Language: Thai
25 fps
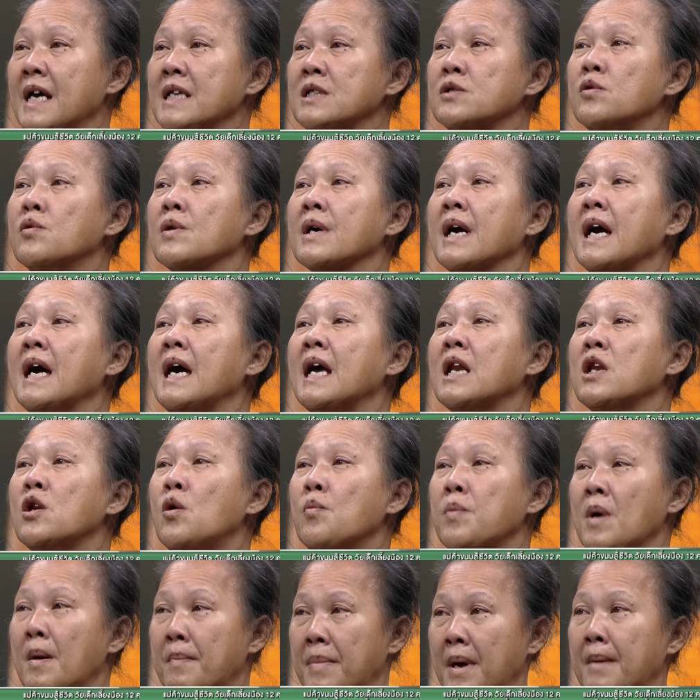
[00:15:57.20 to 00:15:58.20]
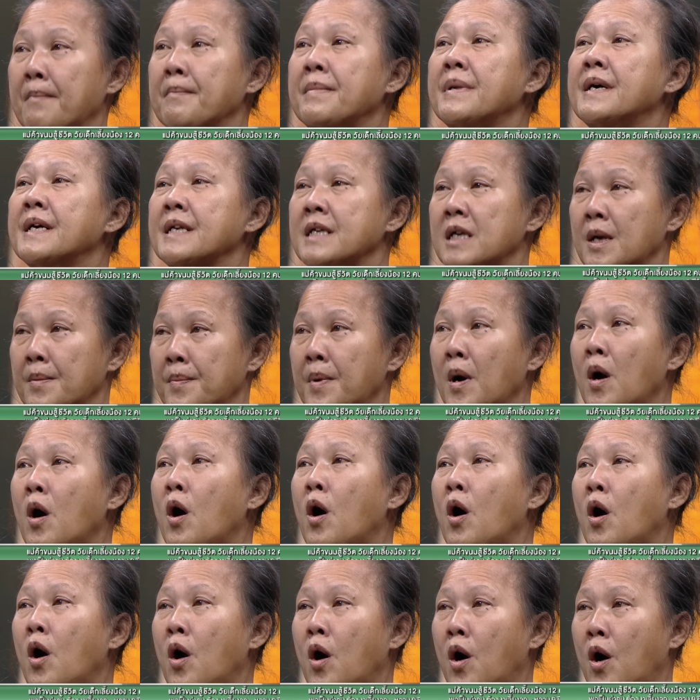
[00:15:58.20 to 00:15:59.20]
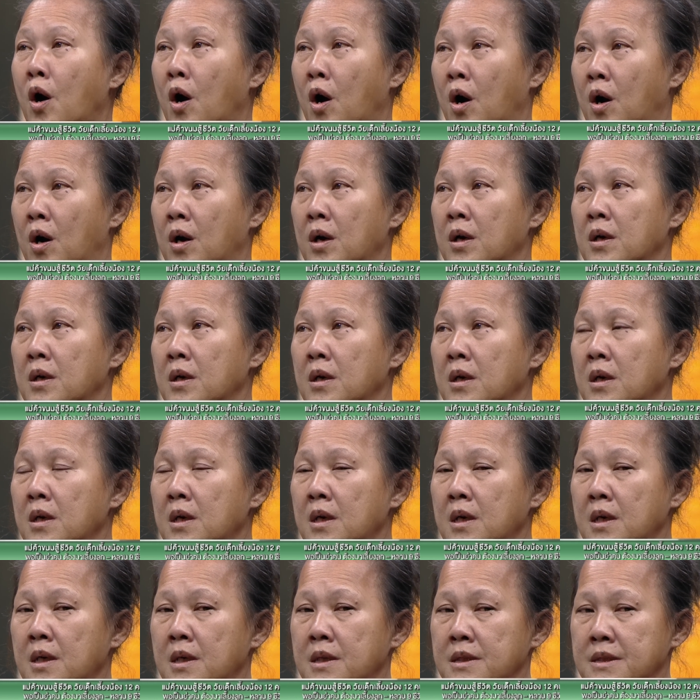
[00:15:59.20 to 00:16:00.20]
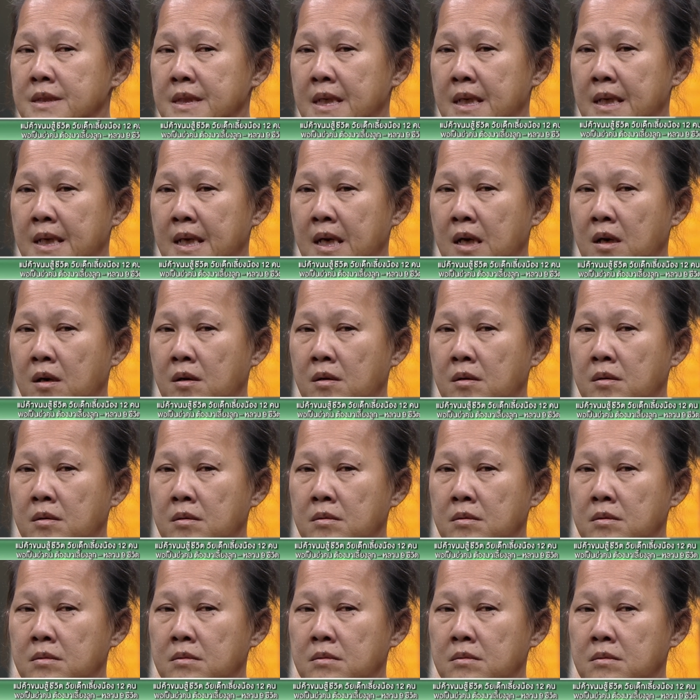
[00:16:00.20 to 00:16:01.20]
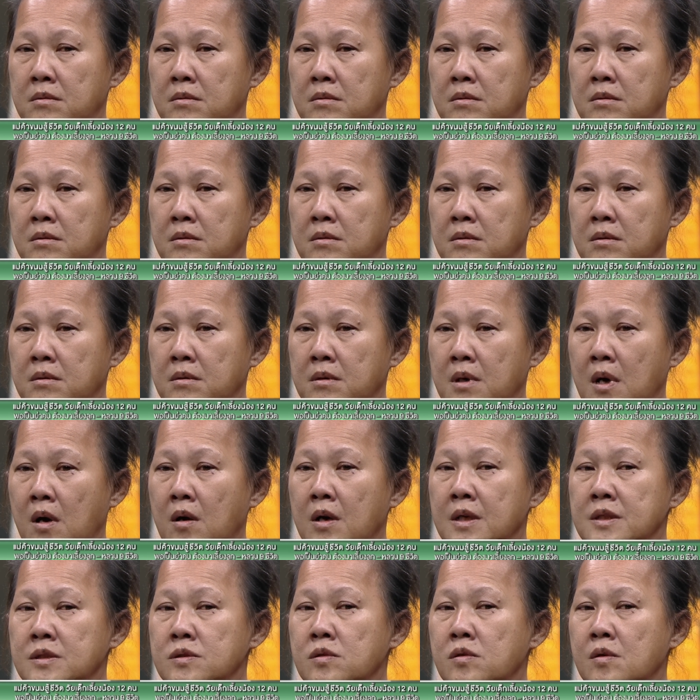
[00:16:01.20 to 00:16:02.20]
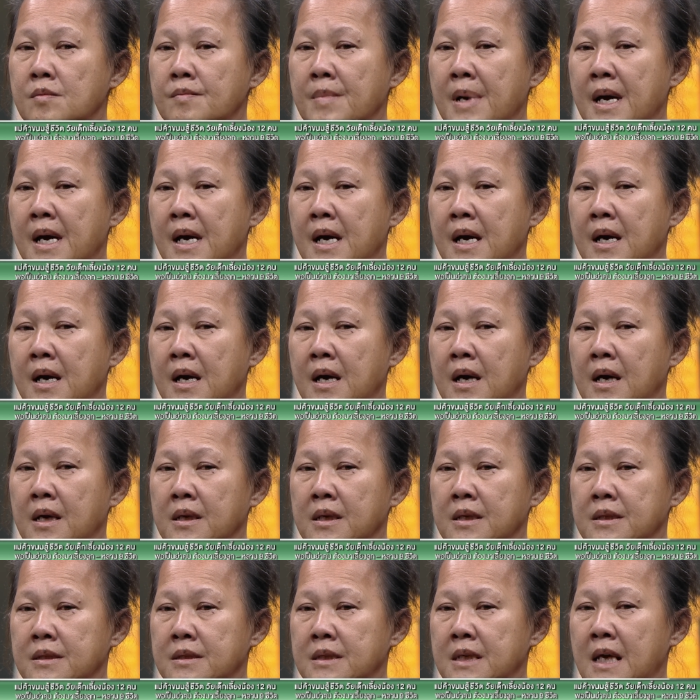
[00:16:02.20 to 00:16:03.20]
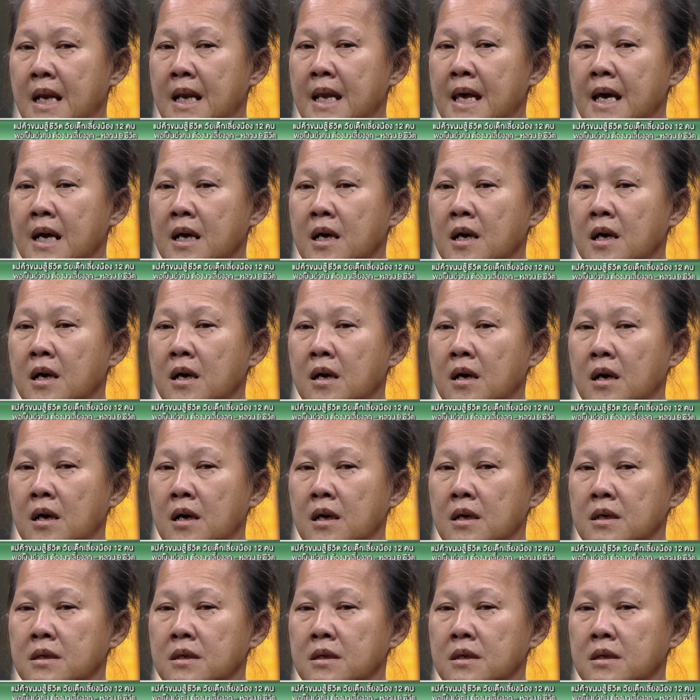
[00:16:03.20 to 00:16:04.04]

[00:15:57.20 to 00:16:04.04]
แค่ส่งค่านมกับแพมเพิร์สก็พอเสร็จแล้วเขาก็ส่งมาเดือนแรกก็